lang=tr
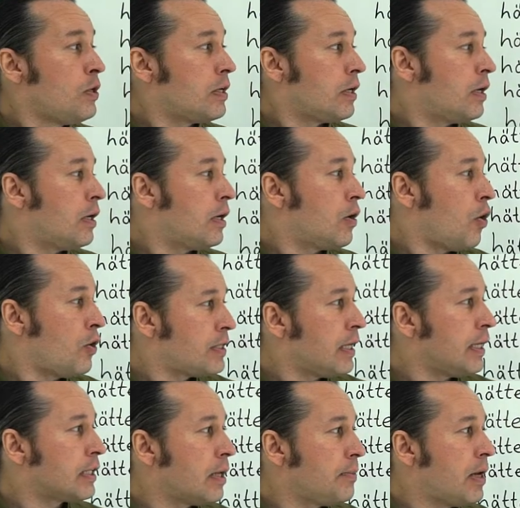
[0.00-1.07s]
e,
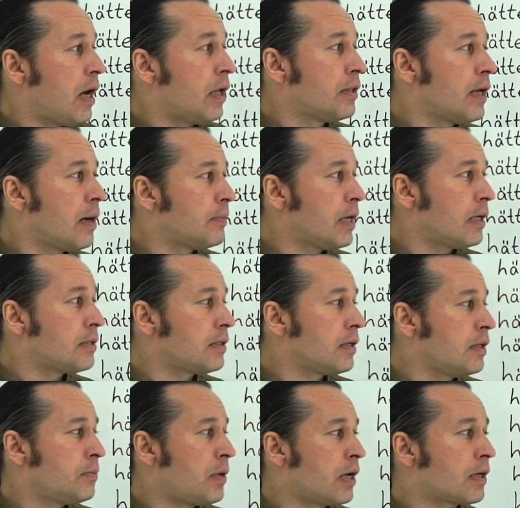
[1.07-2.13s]
öncelikle bir
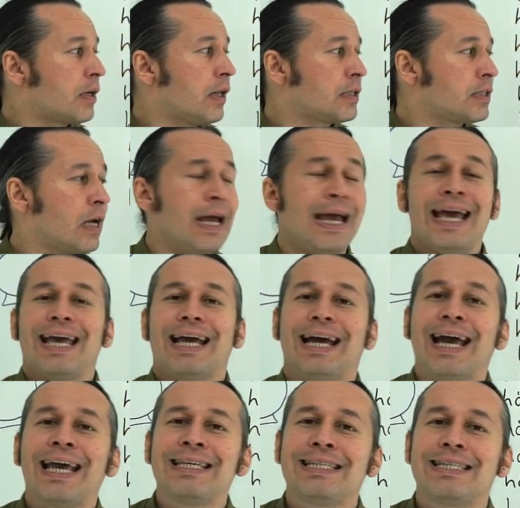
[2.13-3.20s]
anlamlandıralım arkadaşlar.
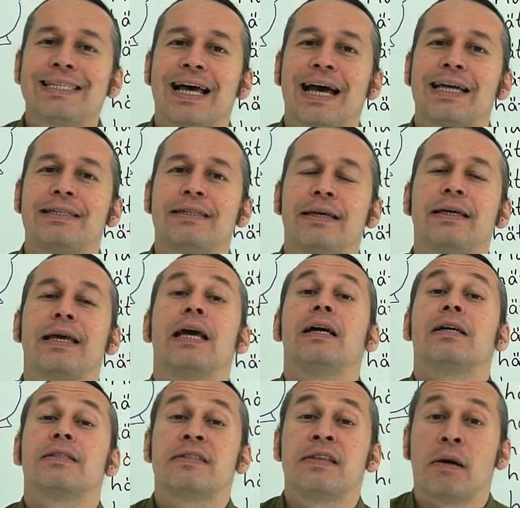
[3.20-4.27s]
Rechtzeitig
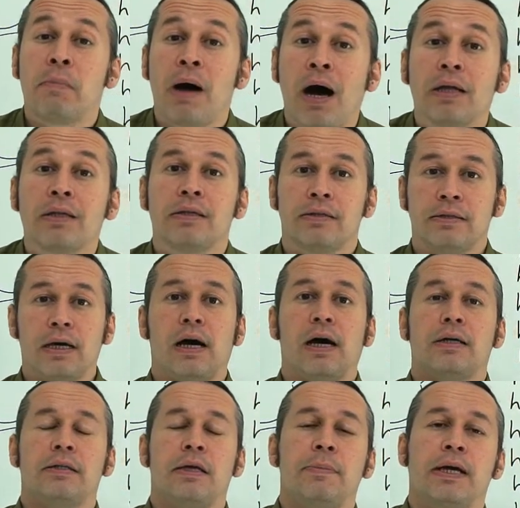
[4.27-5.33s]

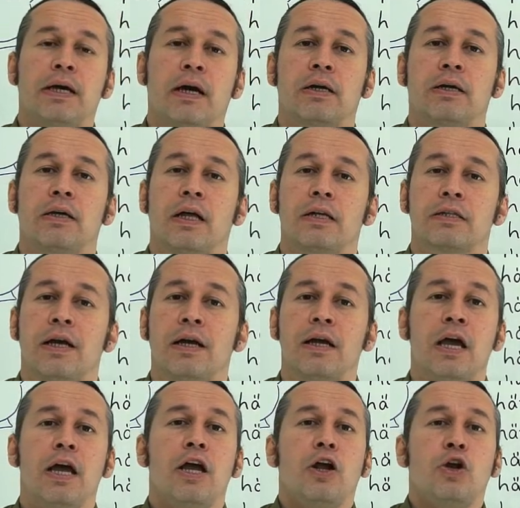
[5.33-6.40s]
zamanında demek arkadaşlar.
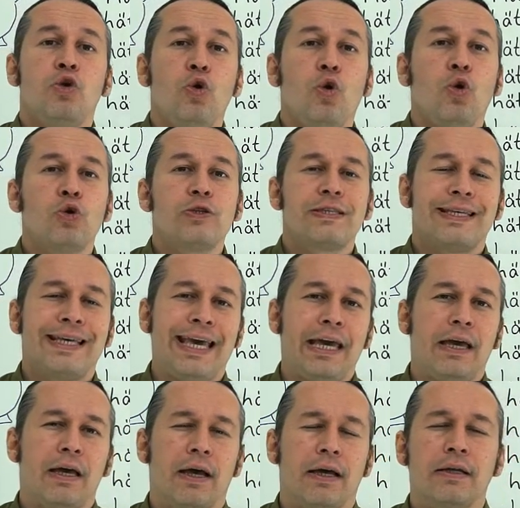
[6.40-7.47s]

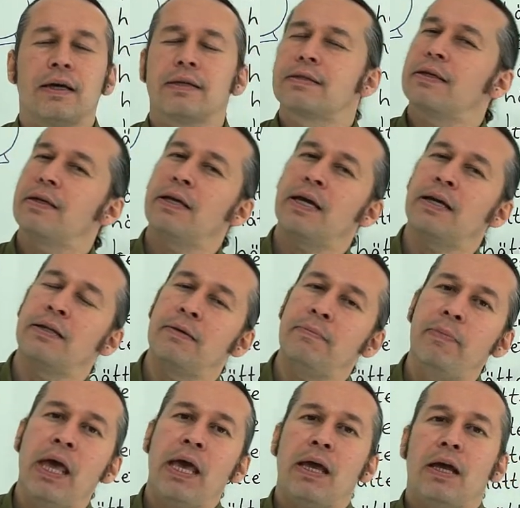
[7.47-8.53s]
Losgehen
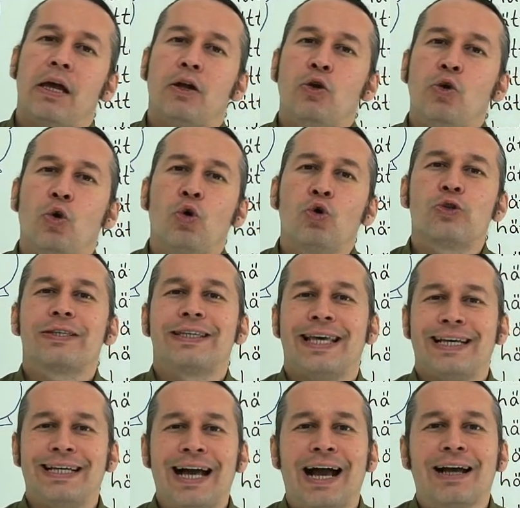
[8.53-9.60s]
hatırlayalım
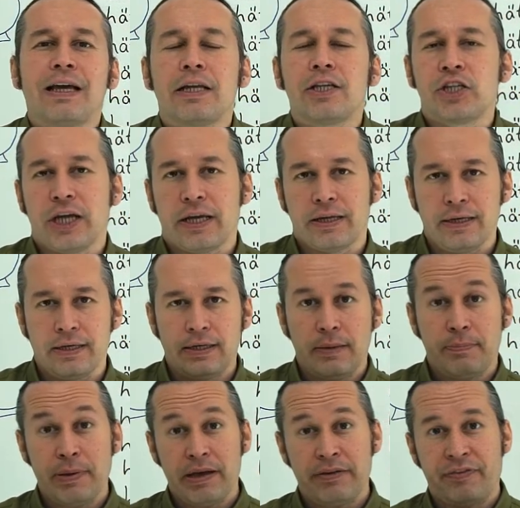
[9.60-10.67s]
losgegangen
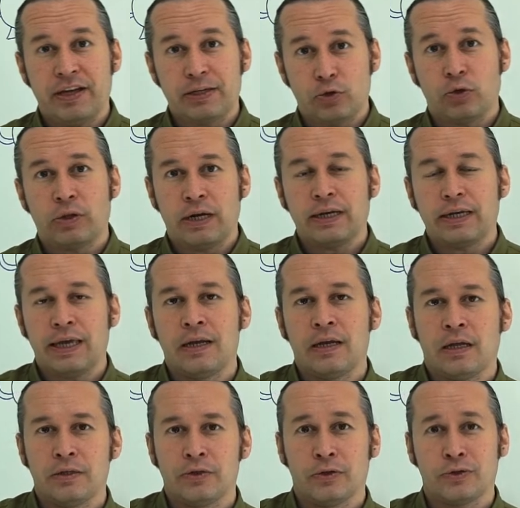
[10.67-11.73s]
şeklinde perfekt olarak ele
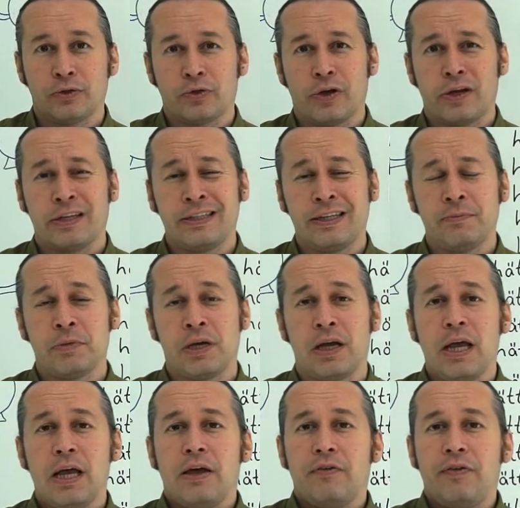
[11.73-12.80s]
alıyorduk öyle değil mi?
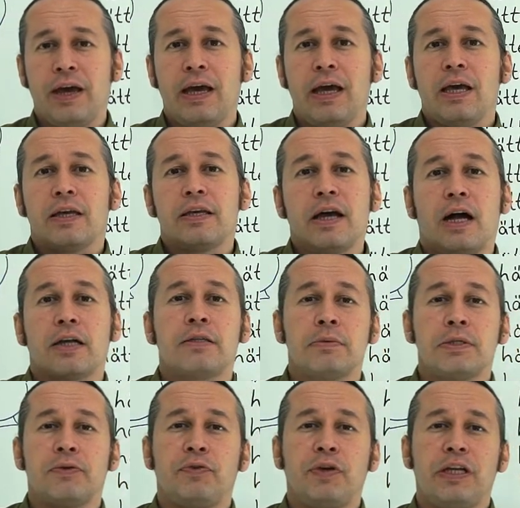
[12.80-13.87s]
Ve
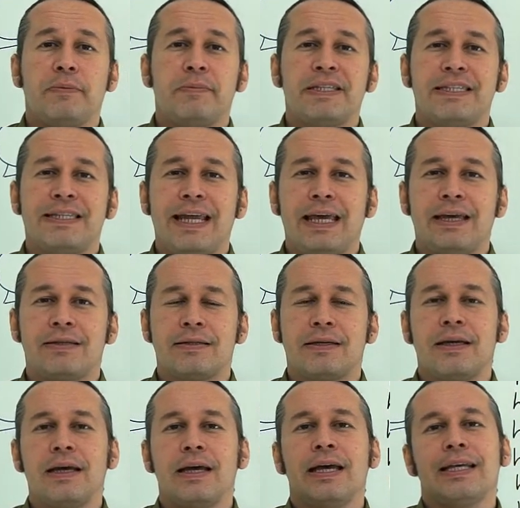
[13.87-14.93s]
yardımcı fiilimiz
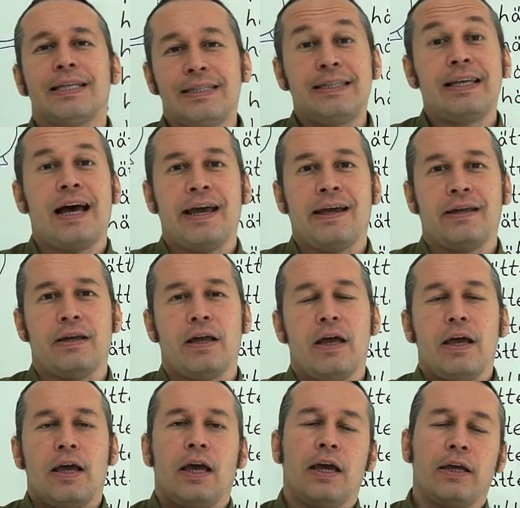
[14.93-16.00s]
neydi? Sein.
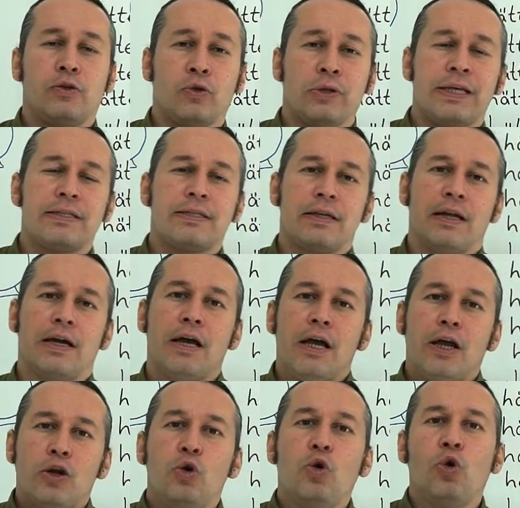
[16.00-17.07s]
E, dolayısıyla
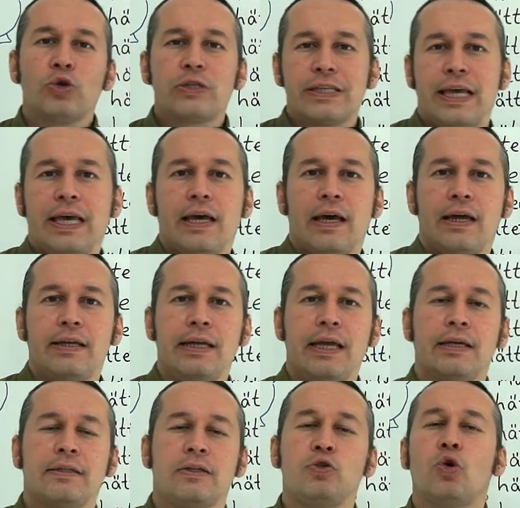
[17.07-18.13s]
losgehen
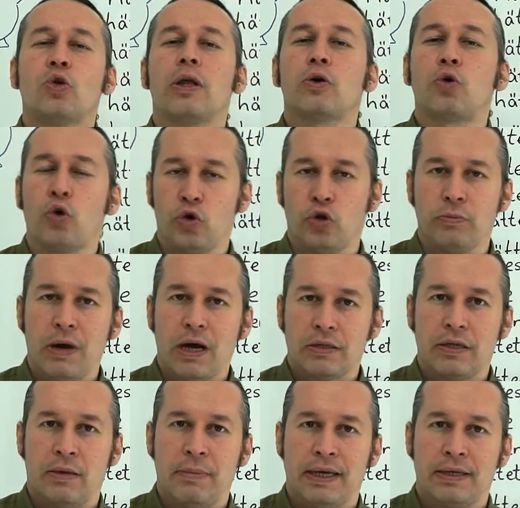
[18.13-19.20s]
neydi? Yola koyulmak
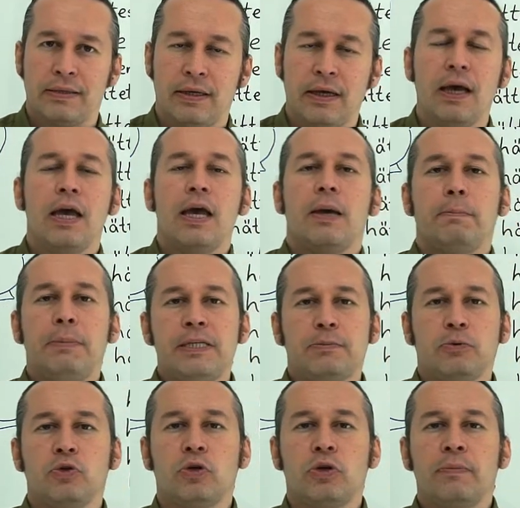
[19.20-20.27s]
demekti. Biz
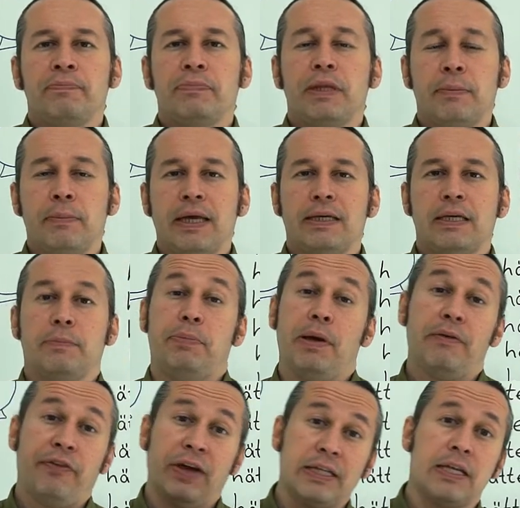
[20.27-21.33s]
bunu demek ki
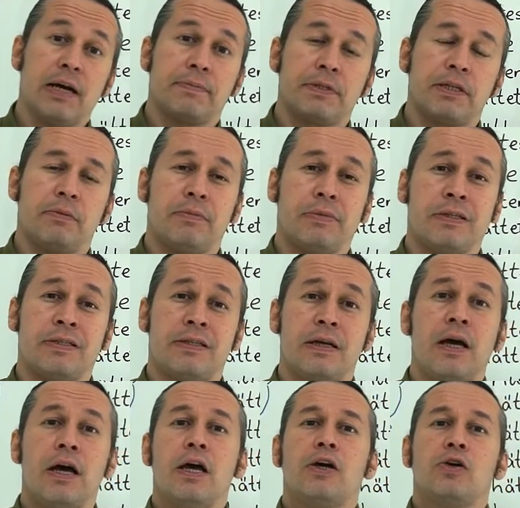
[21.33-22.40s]
perfekt
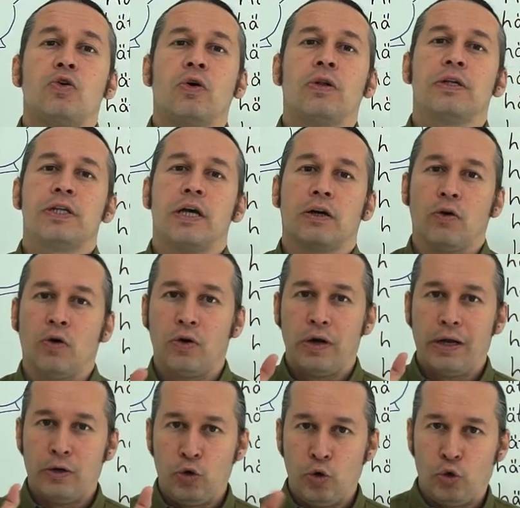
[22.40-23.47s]
yaptığımızda ne olacak
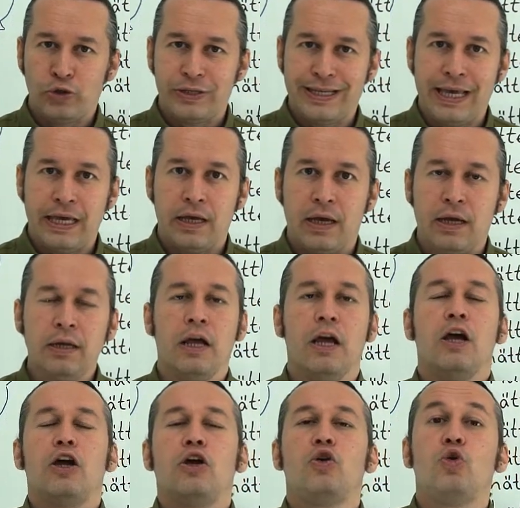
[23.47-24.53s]
o losgehen?
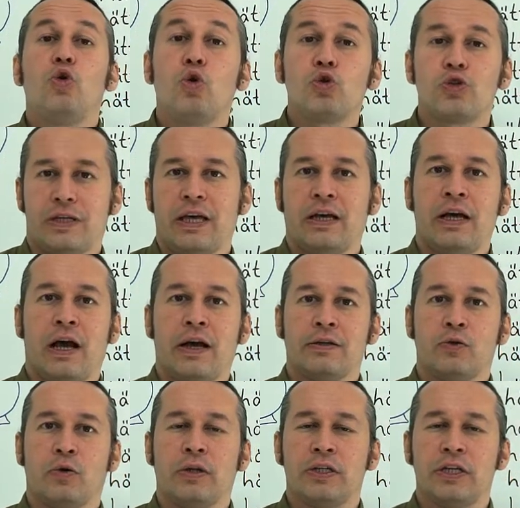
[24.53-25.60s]

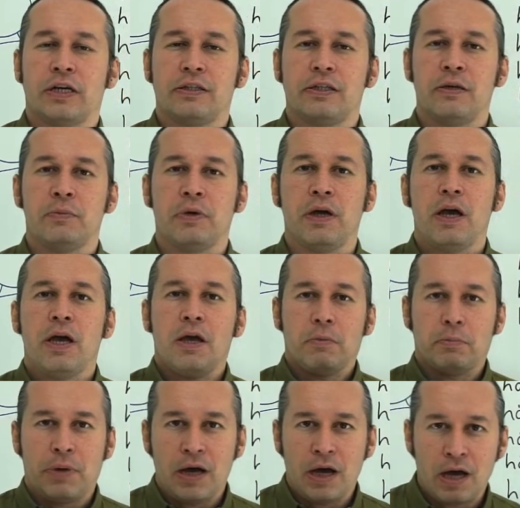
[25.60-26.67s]
Losgegangen olacak değil mi?
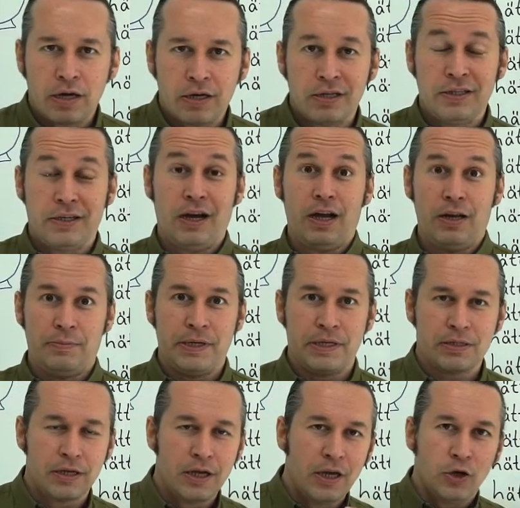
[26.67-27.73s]
Bayağı radikal
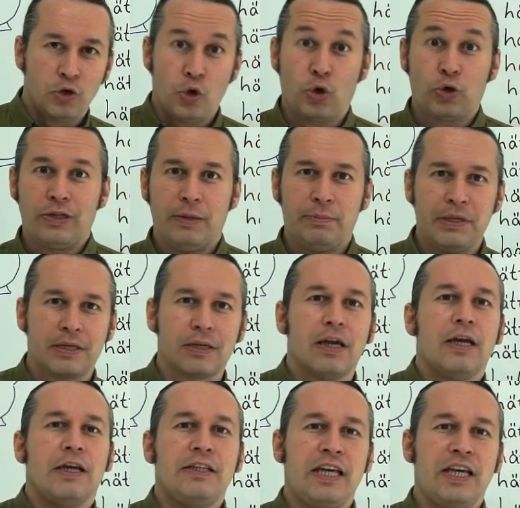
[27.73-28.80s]
bir kökte bir
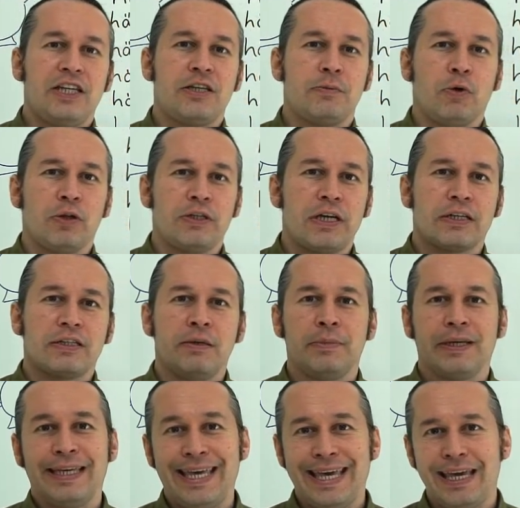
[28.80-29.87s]
değişim olacak değil
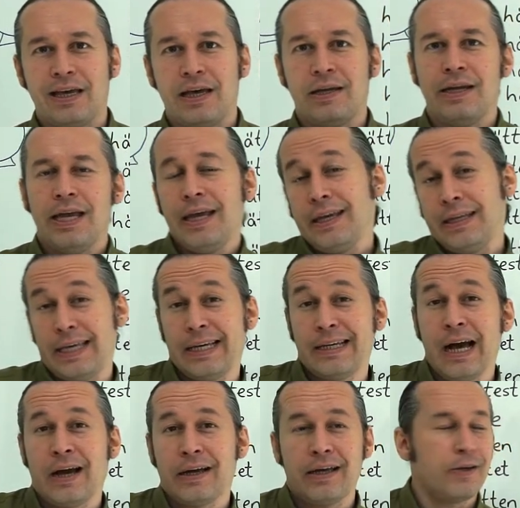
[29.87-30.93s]
mi? Gehen,
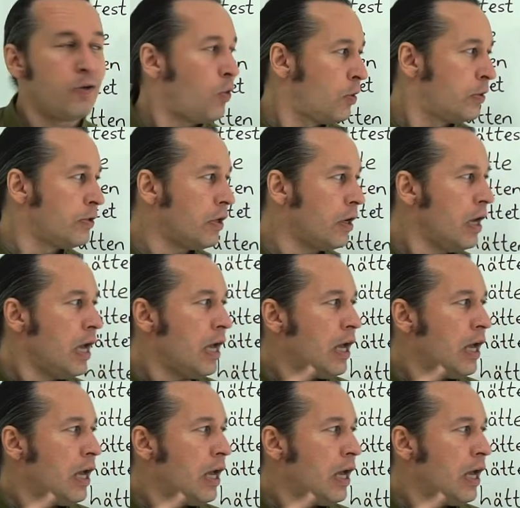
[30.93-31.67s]
gegangen oluyor.